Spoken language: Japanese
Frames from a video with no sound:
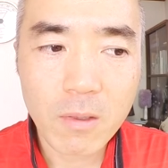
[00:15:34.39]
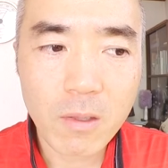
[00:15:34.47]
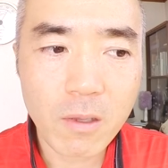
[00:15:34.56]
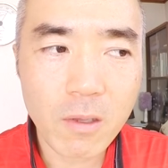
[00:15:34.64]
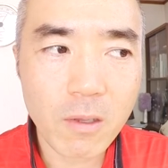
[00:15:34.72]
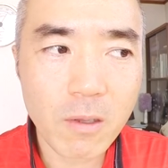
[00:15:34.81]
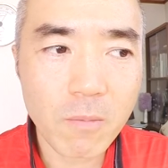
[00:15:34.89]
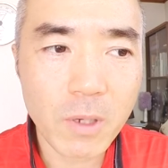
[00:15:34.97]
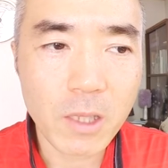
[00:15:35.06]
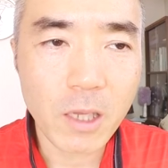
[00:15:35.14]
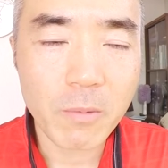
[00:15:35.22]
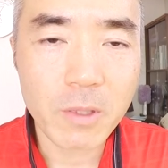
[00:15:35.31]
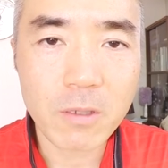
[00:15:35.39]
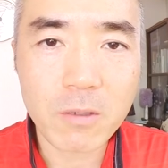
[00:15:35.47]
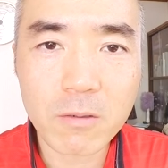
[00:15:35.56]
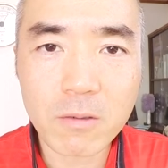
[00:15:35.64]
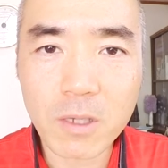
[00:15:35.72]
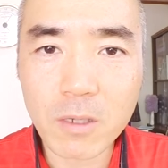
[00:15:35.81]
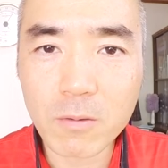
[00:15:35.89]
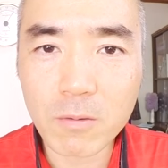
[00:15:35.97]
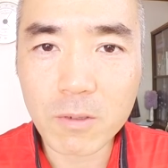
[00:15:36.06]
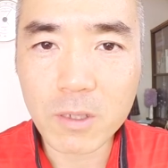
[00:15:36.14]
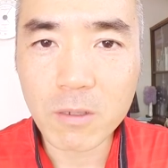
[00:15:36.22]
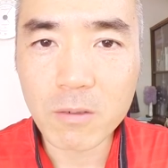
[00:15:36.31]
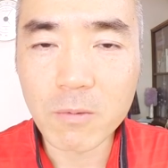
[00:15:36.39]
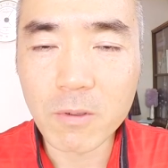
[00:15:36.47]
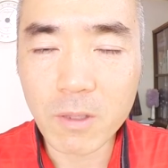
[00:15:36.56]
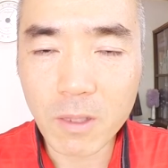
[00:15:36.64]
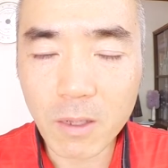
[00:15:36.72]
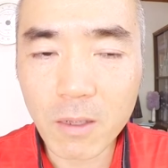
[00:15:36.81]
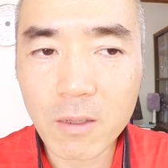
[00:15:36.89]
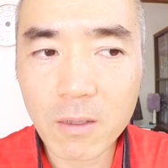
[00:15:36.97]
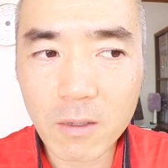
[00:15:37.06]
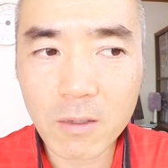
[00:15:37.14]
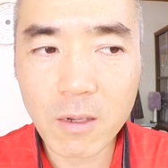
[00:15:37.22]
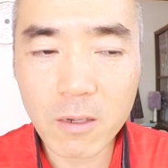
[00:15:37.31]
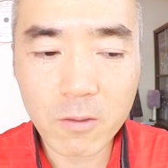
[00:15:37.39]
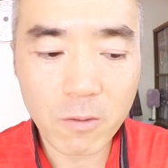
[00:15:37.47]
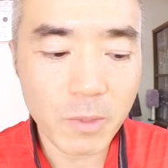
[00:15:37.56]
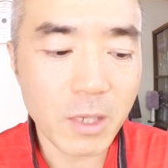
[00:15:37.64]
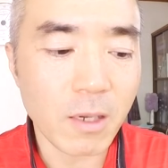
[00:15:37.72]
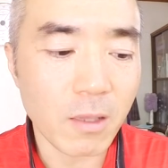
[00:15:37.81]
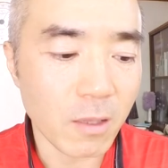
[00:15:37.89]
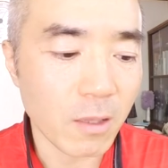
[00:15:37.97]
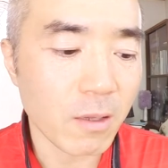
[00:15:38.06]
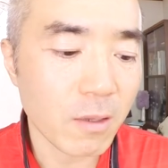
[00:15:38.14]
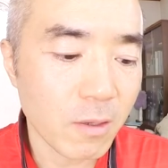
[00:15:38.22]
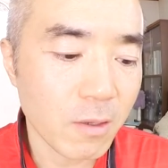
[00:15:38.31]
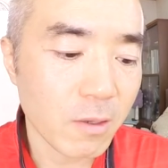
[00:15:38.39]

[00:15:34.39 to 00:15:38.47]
でまあ食べてすぐ計測してるもんで柿とみかんね